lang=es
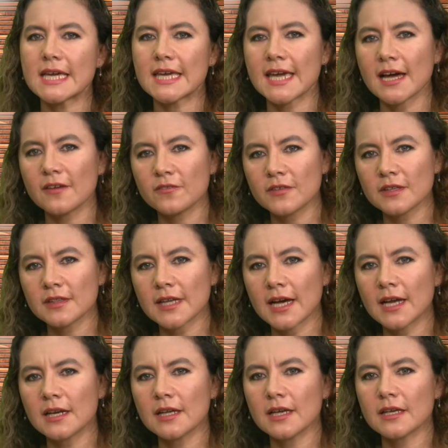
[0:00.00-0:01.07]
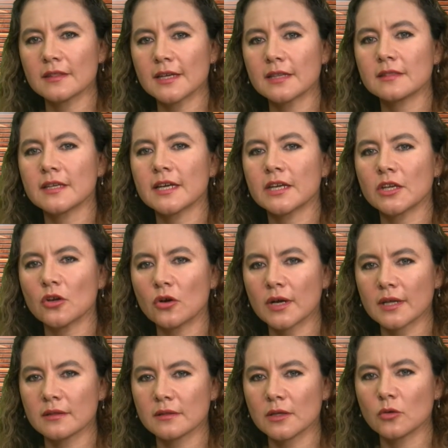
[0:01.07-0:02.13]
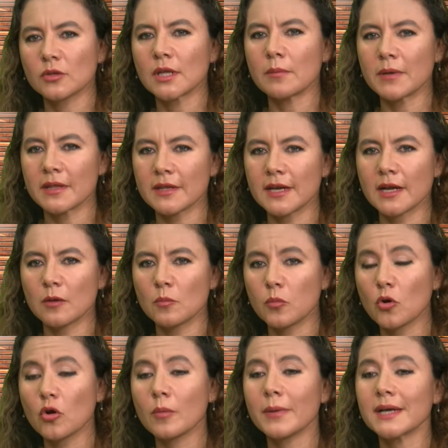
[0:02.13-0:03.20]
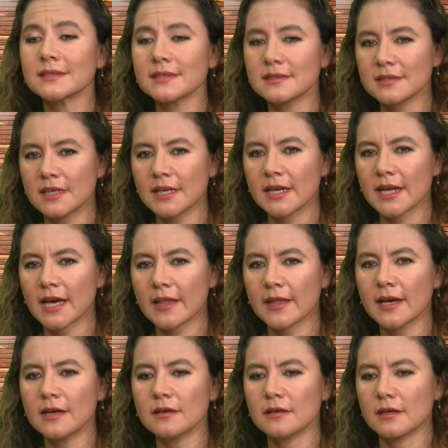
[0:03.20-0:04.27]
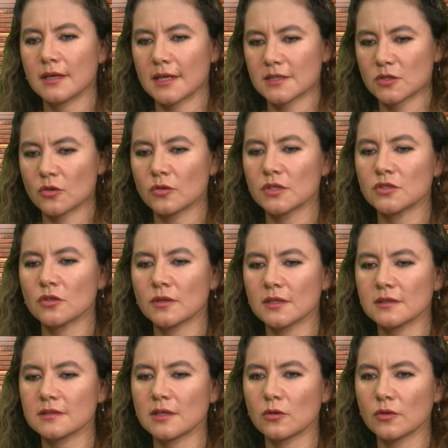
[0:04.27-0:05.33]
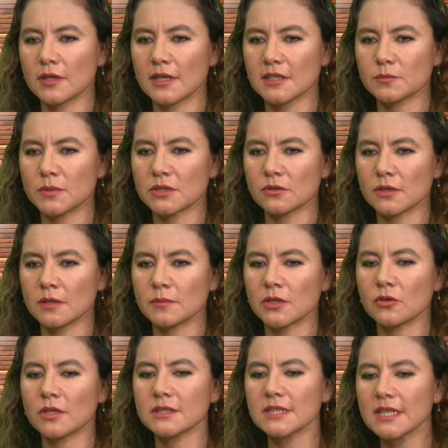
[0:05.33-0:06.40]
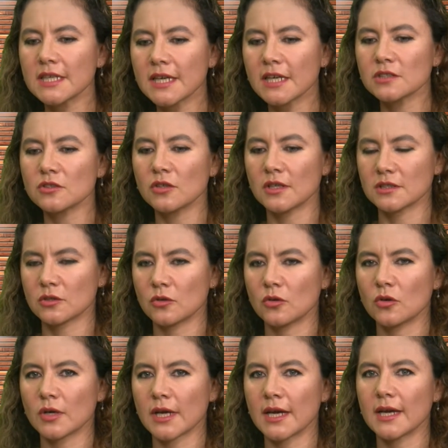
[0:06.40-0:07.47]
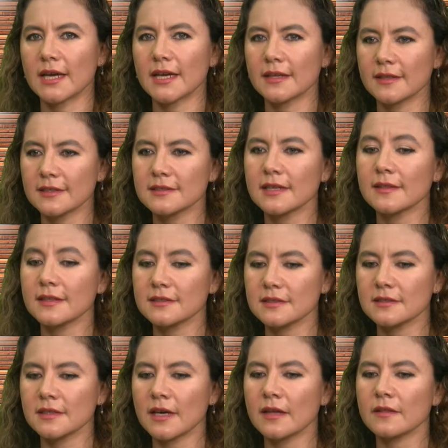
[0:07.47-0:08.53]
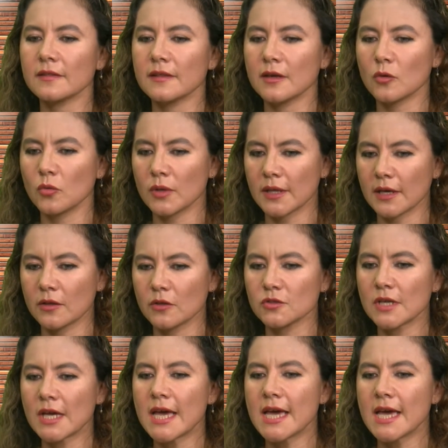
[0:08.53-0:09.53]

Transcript: que al final deterioran de una manera un poco más acelerada las condiciones de salud de las personas mayores y eso las coloca en esta necesidad de cuidados